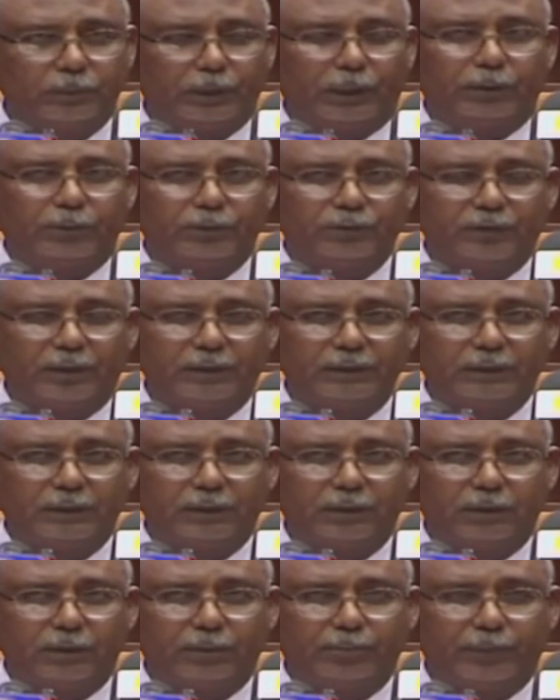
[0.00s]
يعني
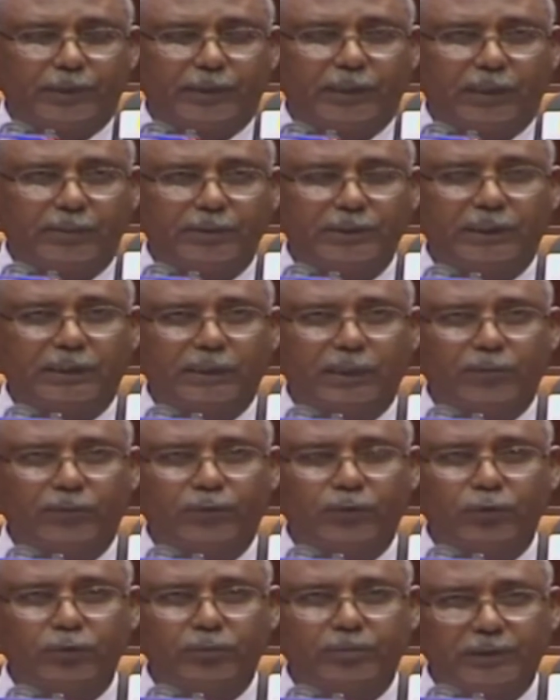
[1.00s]
المصادي برنامجها كان
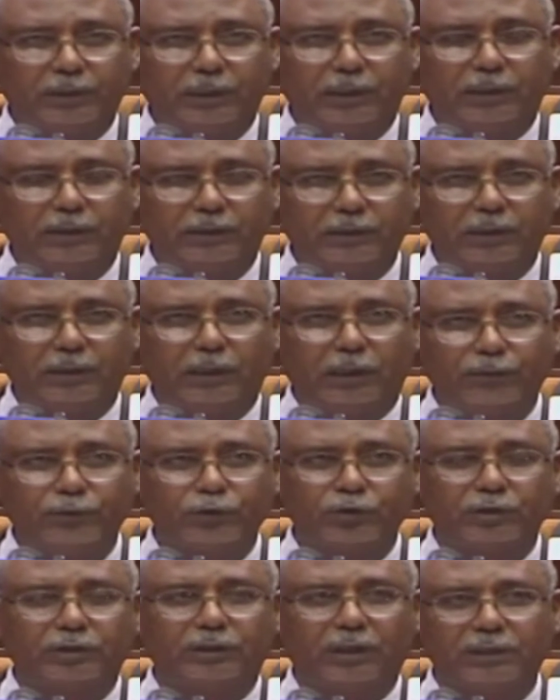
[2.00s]
مفروض من
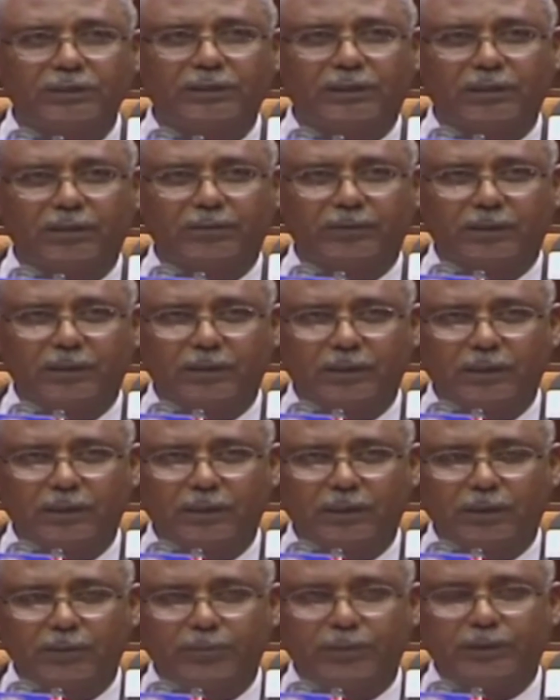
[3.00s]
2016 يا جماعة
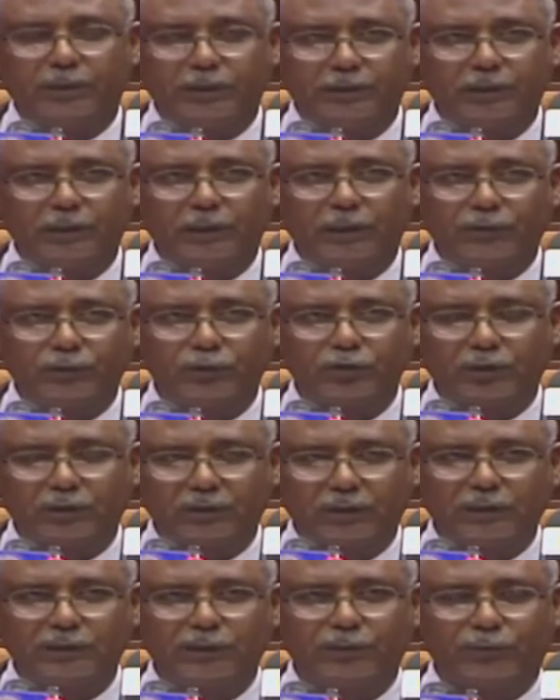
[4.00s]
من
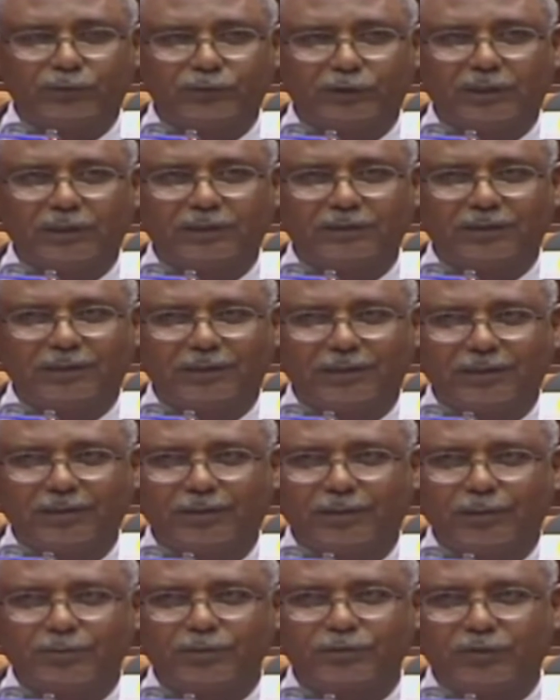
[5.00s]
2016 مفترض
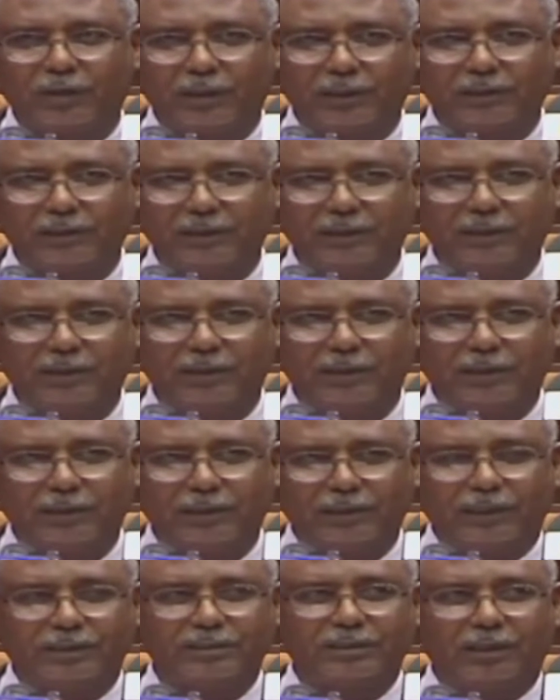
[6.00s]
المصادي
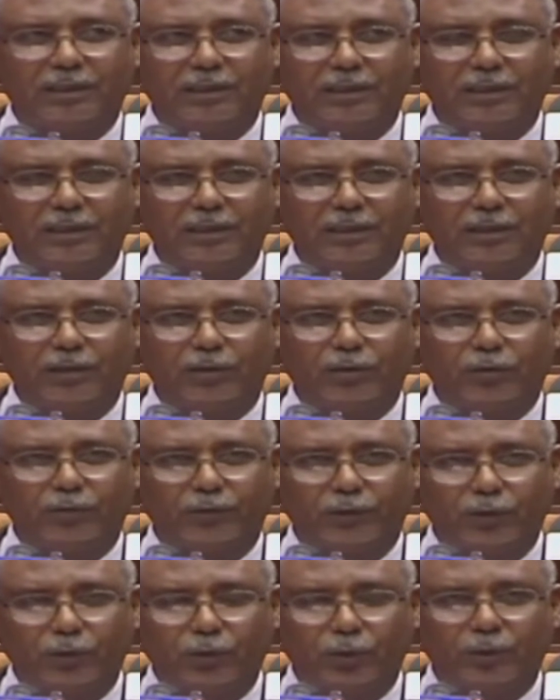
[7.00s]
يحصل لها
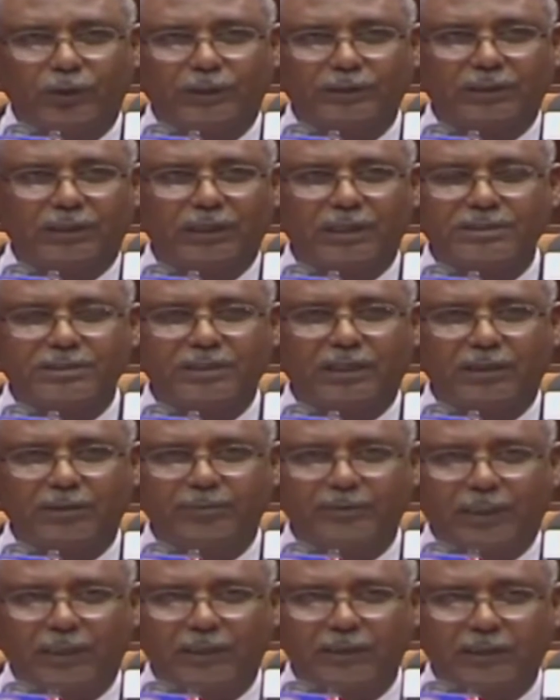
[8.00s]
الأوفرهول يحصل لها
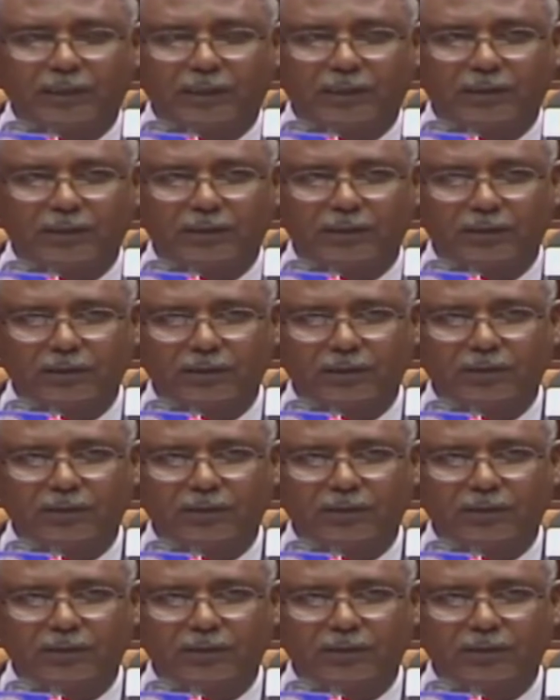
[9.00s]
الصيانة بتاعتها يا جماعة.